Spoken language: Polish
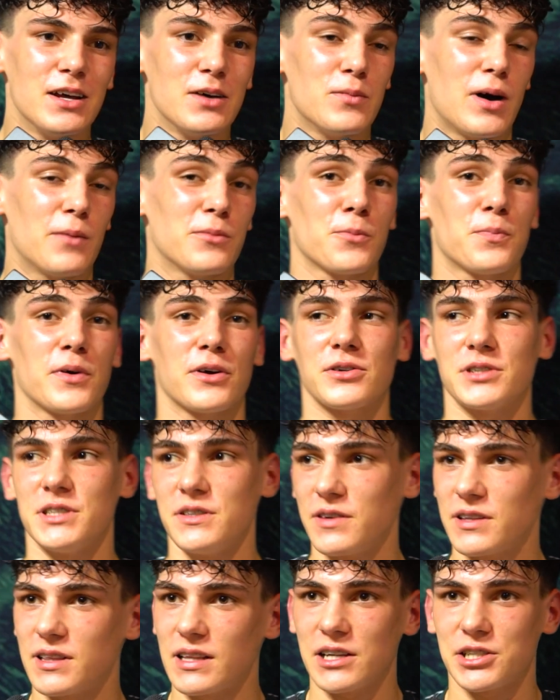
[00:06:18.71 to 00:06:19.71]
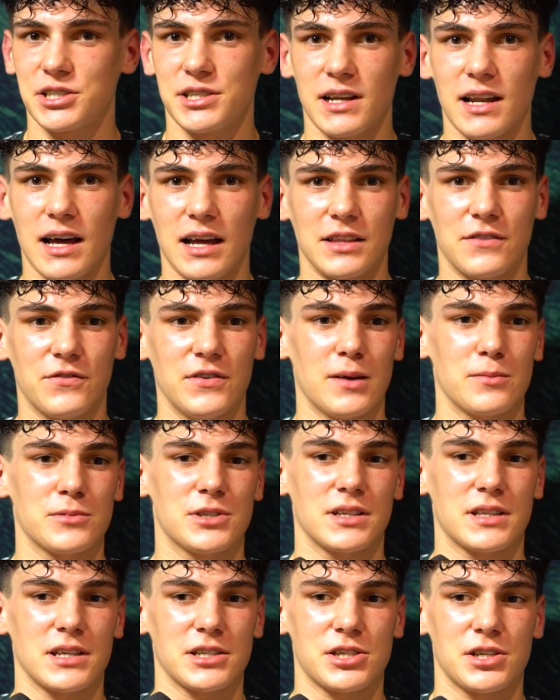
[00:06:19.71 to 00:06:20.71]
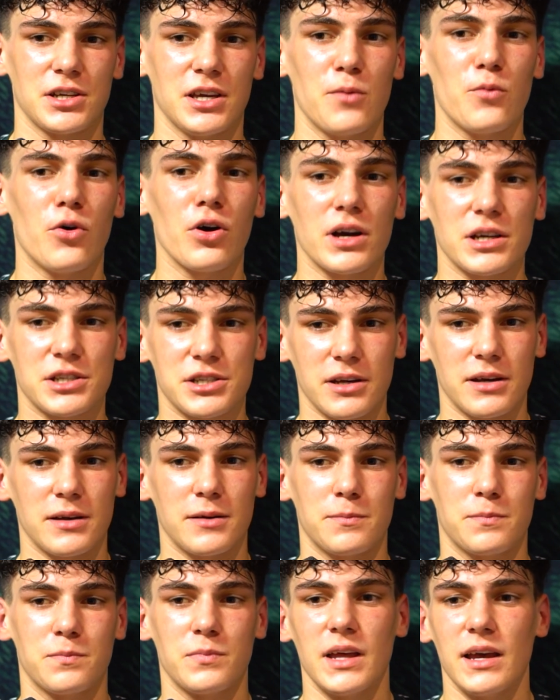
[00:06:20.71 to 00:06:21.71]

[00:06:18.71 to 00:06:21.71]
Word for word: Mam dopiero 19 lat, wiem, że też nie mogę się